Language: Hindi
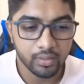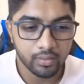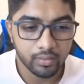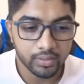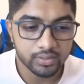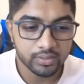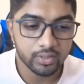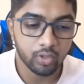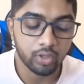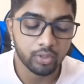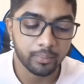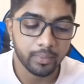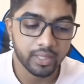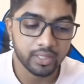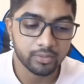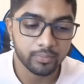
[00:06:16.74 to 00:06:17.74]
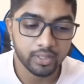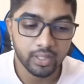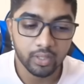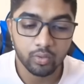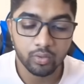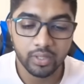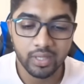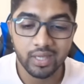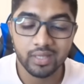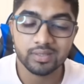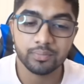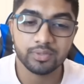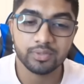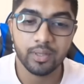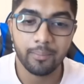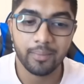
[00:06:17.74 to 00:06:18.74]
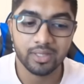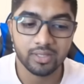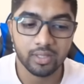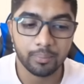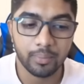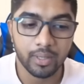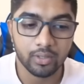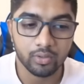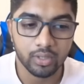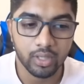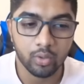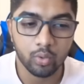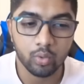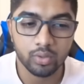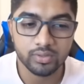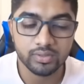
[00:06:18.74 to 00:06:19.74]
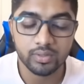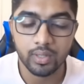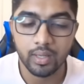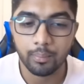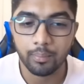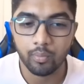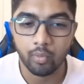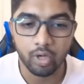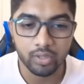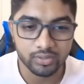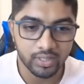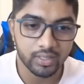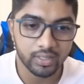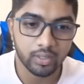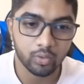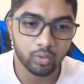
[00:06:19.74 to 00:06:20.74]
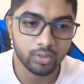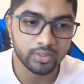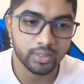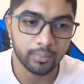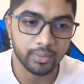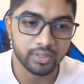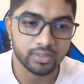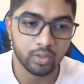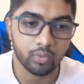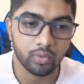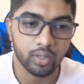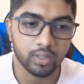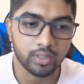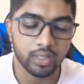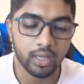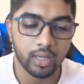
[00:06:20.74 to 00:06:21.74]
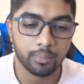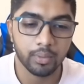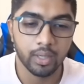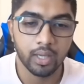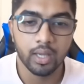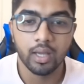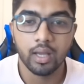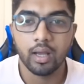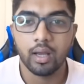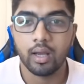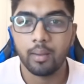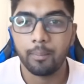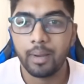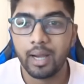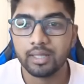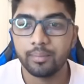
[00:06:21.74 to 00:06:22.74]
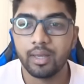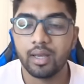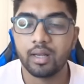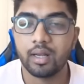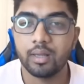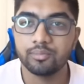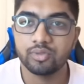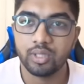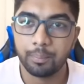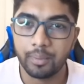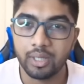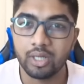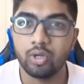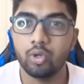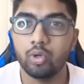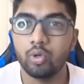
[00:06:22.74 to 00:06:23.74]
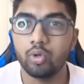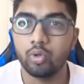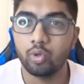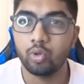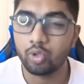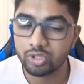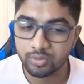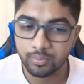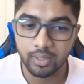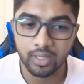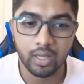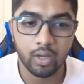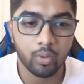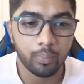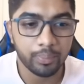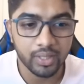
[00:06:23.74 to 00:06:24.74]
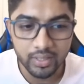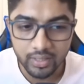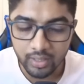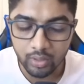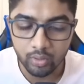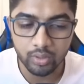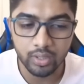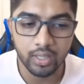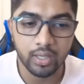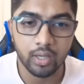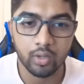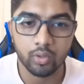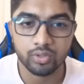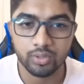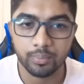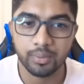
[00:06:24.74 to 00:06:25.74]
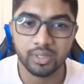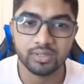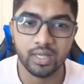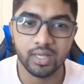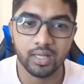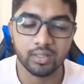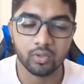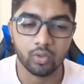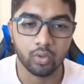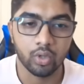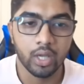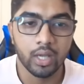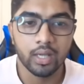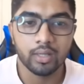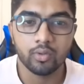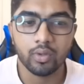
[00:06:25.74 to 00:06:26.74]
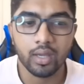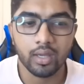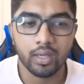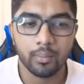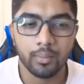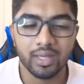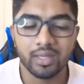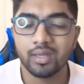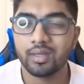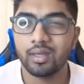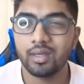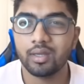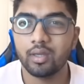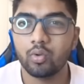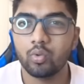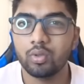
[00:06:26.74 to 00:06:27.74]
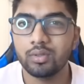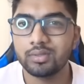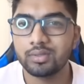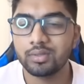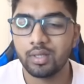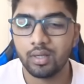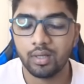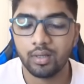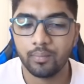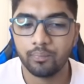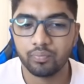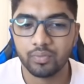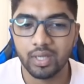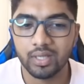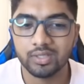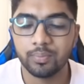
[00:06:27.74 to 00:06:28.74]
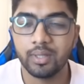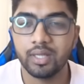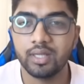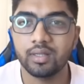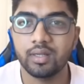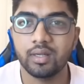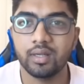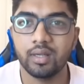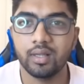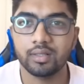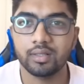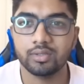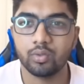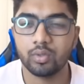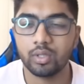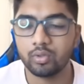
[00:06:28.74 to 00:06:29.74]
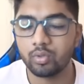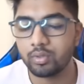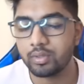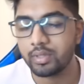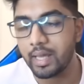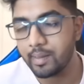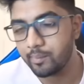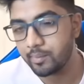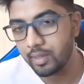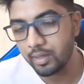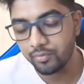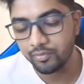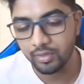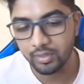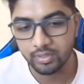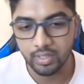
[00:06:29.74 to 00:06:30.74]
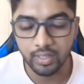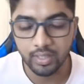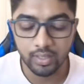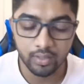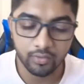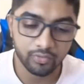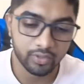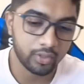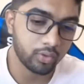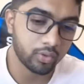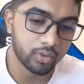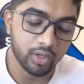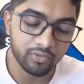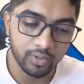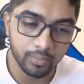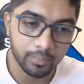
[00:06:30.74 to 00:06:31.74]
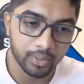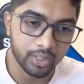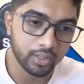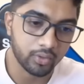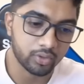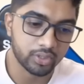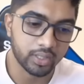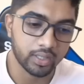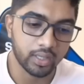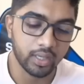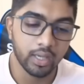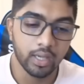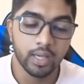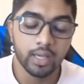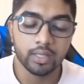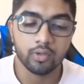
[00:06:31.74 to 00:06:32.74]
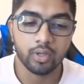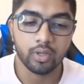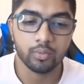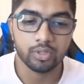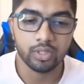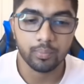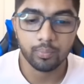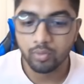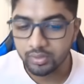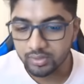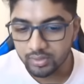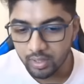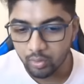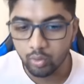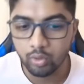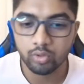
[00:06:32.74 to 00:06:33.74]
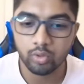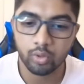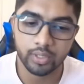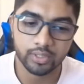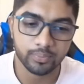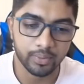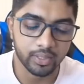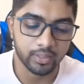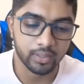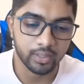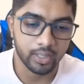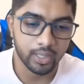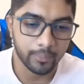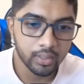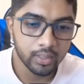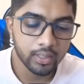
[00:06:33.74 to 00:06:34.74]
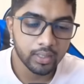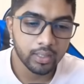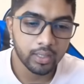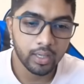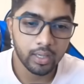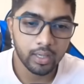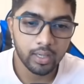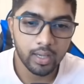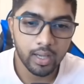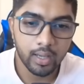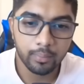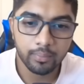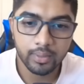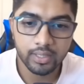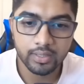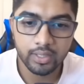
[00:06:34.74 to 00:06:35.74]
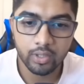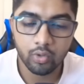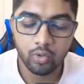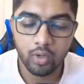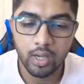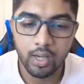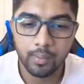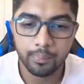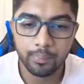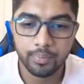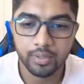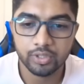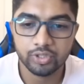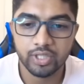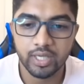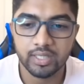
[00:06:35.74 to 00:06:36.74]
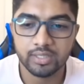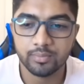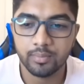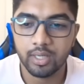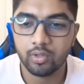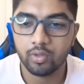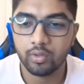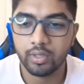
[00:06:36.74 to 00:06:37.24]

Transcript: रिस्क लॉट मैनेजमेंट देखो ये सबसे मेजर पार्ट होता है रूल्स अब बहुत ज़्यादा रूल्स है मैं चाहूँगा कि आप बाद में आराम से पढ़ लो नोट्स बनाओ प्रिंट आउट निकालो जब भी चैलेंज लो क्योंकि अगर मैं एक एक करके रूल्स एक्सप्लेन करने लग जाऊँगा तो टाइम काफ़ी जाएगा वीडियो काफ़ी बड़ी हो जाएगी क्योंकि मुझे आपको इसका गो थ्रू एक्सप्लेन करना है अब लेते हो आप चैलेंज मान लो